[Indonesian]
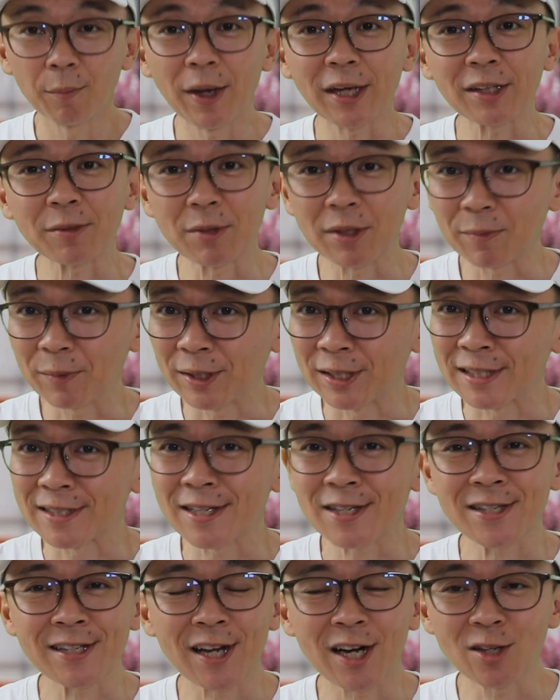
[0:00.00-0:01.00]
Baik teman-teman,
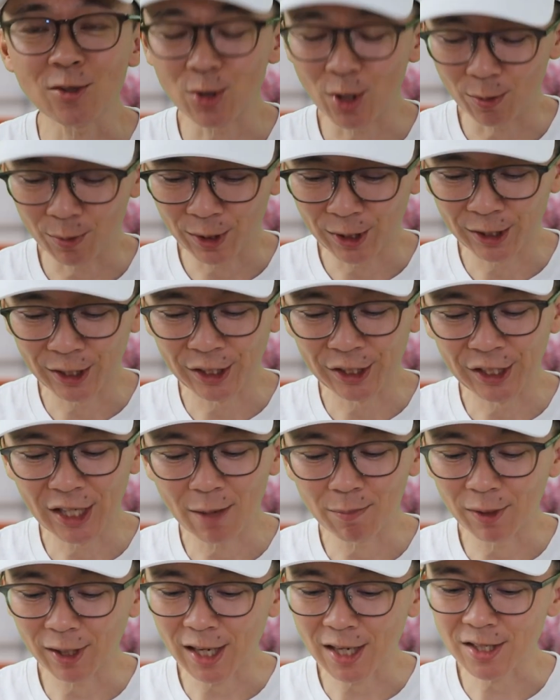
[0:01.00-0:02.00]
saya sekarang sudah berada di
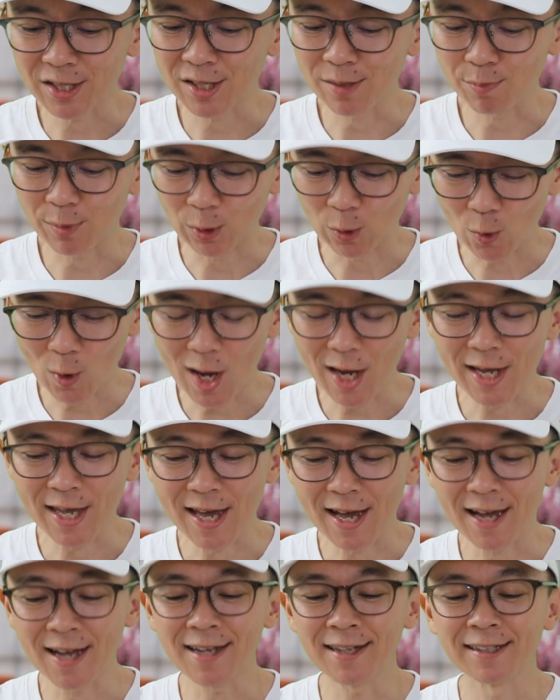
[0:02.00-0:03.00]
aplikasi peluang
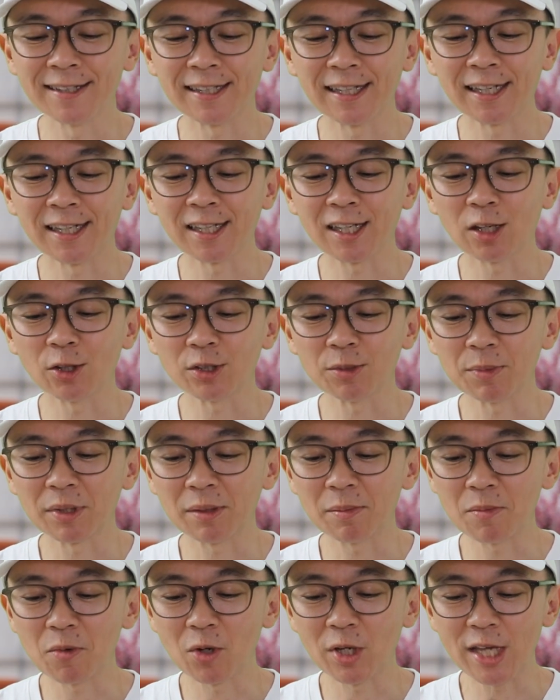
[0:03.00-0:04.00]
ya. Dan kalau
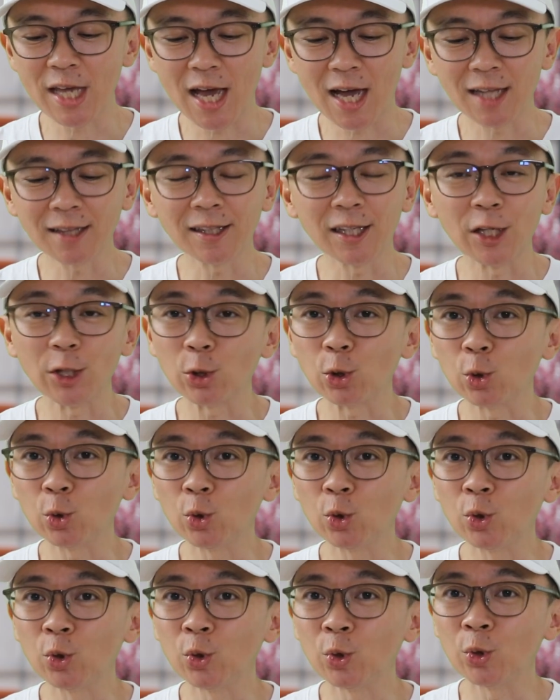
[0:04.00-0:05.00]
teman-teman mau lihat,
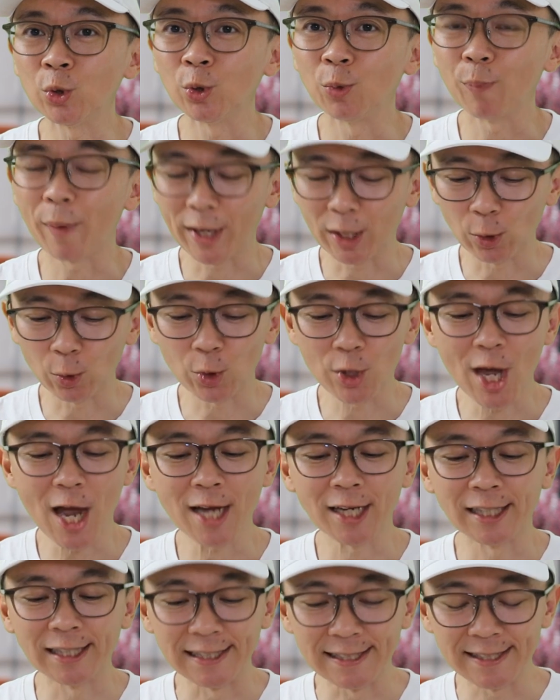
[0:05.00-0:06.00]
itu menunya
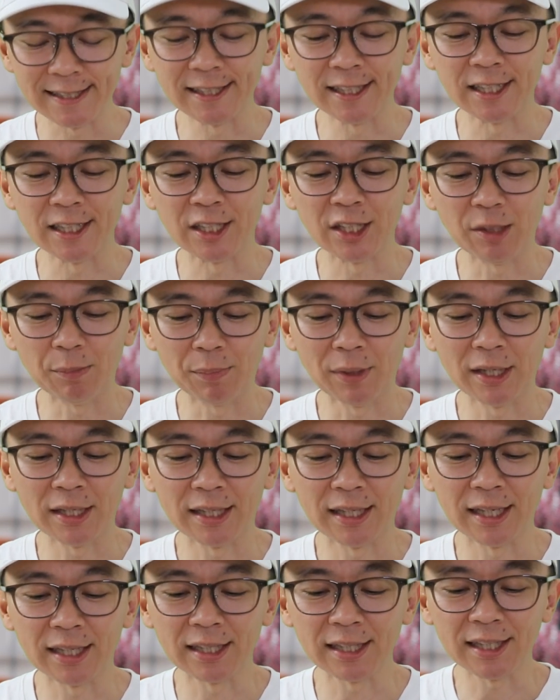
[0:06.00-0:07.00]
ada di sini, di
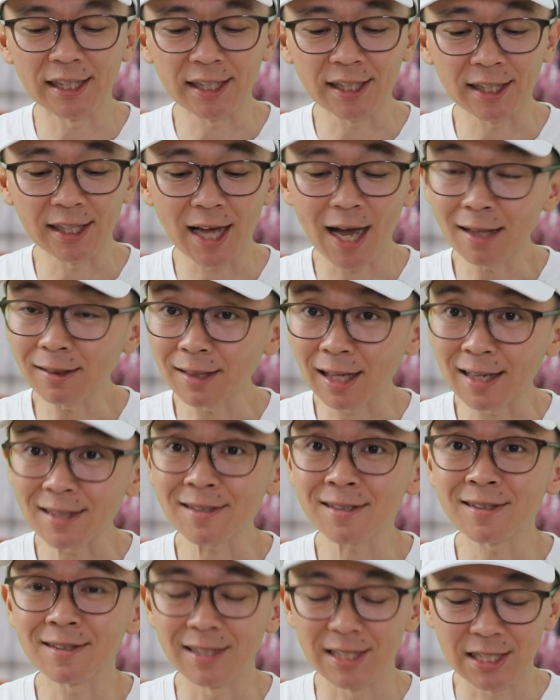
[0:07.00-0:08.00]
bagian kiri
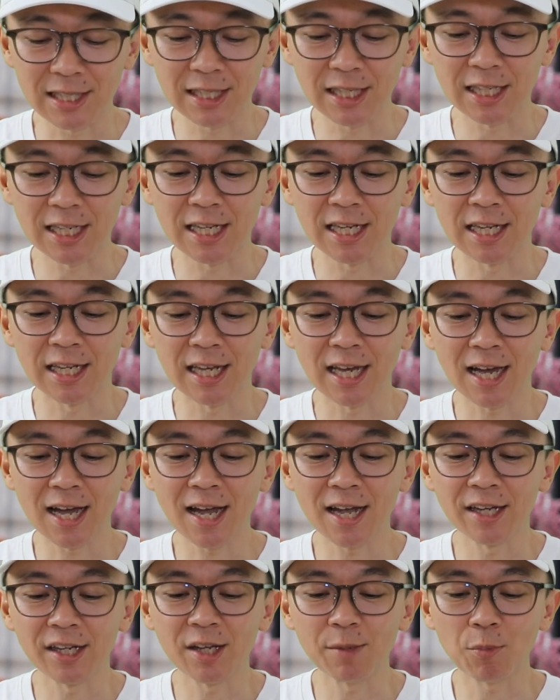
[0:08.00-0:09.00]
atas, di sini nih ya.
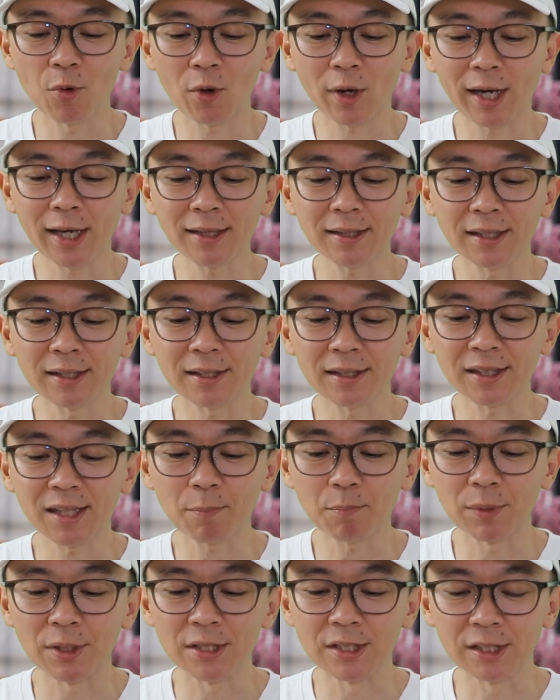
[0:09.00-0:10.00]
Ini pocket, kita
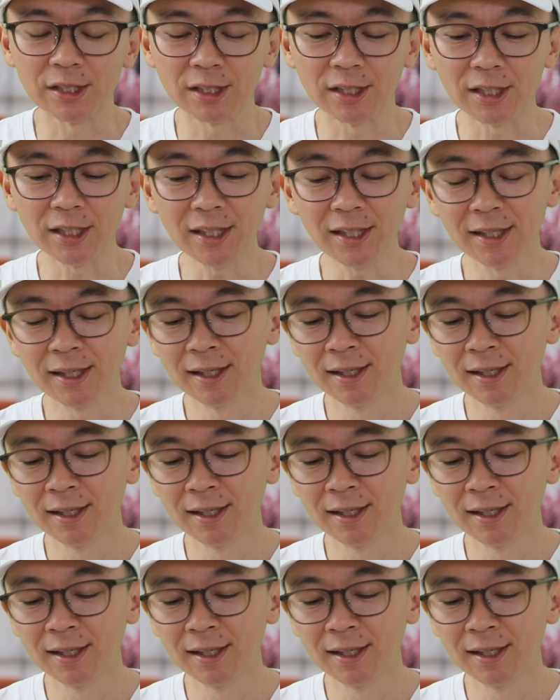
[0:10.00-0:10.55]
tap di sini.